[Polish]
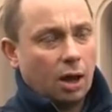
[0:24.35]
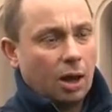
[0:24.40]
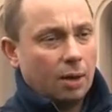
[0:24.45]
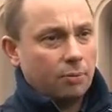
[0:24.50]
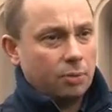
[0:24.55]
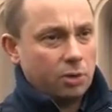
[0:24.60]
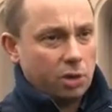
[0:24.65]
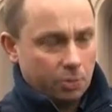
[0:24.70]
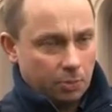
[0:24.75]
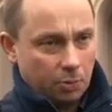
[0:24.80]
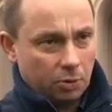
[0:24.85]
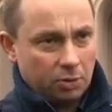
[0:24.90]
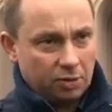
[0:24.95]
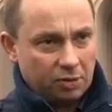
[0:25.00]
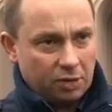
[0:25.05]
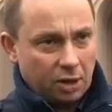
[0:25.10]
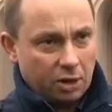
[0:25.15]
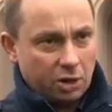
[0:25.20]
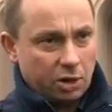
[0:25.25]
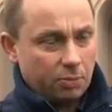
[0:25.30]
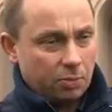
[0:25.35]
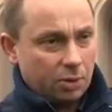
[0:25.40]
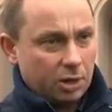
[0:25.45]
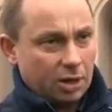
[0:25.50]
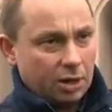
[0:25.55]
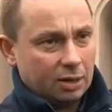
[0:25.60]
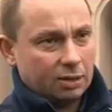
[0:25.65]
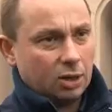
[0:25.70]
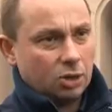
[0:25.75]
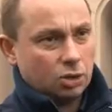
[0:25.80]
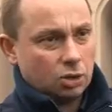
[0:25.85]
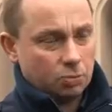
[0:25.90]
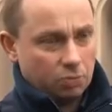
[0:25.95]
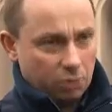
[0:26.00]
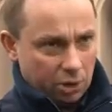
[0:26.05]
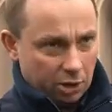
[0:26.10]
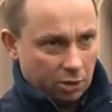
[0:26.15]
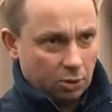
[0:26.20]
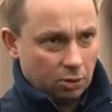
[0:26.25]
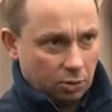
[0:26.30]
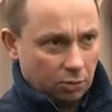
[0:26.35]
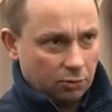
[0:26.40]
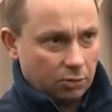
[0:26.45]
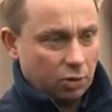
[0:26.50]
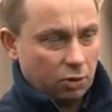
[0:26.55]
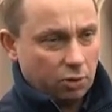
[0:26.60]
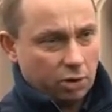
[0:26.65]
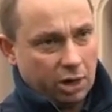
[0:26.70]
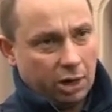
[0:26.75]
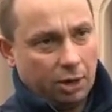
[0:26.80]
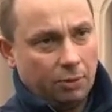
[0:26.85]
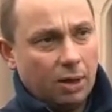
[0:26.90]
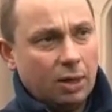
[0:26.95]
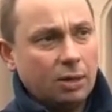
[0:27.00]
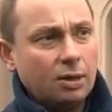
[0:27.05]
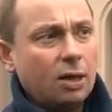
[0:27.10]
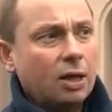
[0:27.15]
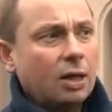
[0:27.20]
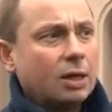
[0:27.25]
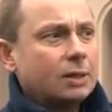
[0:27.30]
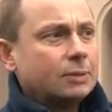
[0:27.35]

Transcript: aby ci policjanci byli jak najszybciej gotowi do działań.